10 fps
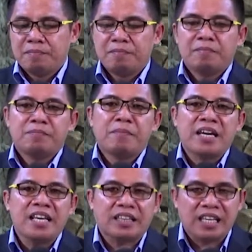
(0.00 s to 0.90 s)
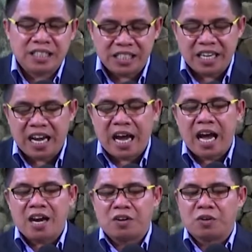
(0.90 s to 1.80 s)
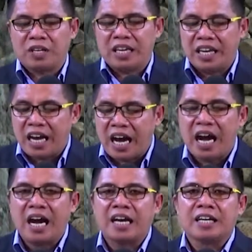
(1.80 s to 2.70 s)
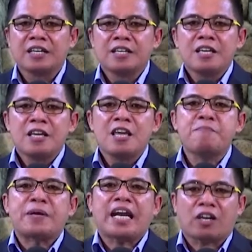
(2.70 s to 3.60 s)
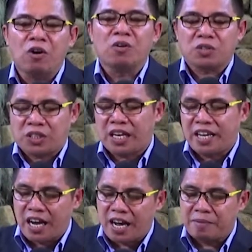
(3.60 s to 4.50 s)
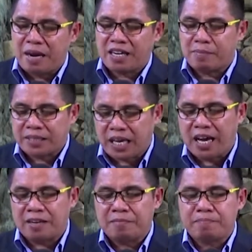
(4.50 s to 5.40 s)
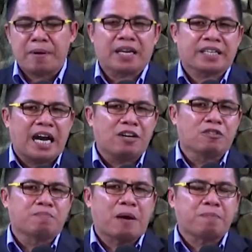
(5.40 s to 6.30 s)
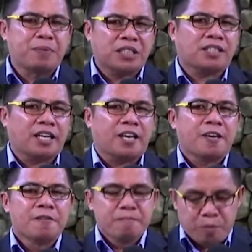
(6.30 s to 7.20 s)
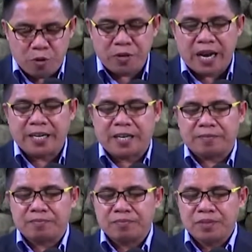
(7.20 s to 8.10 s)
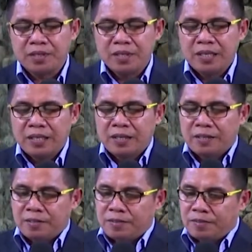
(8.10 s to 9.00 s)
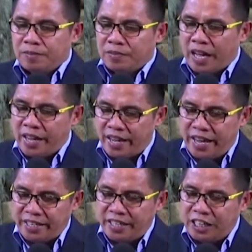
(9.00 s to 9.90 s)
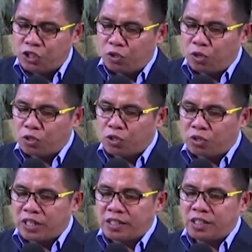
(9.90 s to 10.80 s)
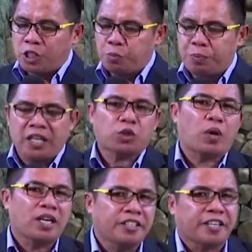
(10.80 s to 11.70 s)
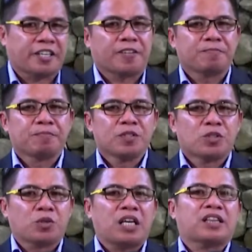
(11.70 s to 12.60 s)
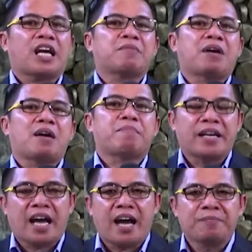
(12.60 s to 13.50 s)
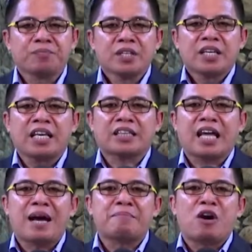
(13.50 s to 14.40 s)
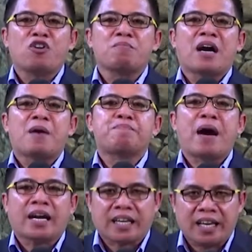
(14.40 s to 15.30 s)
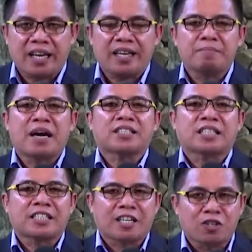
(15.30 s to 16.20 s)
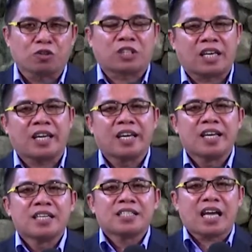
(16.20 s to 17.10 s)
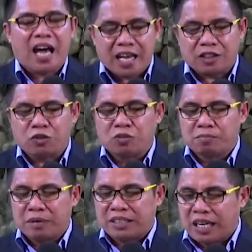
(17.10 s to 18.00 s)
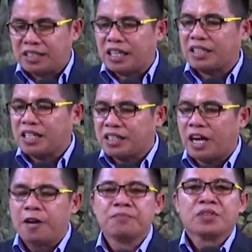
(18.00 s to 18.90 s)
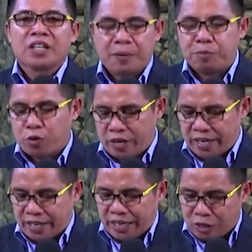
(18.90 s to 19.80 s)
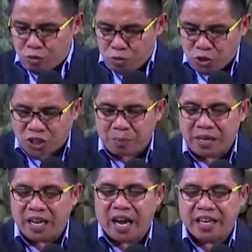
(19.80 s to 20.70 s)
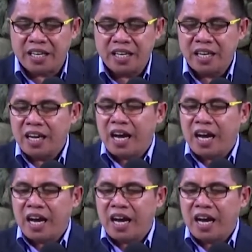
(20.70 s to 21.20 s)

Mangita siya og iyang ipadako sa iyahang mga kabataan, pagkaon, pagbisti, puluyanan. The head is also the spiritual leader. So kitang mga bana, kita maoy mga pare, mga saserdote sa atong matag sa tagsa kapuluyanan. Karon unsa man di ay ang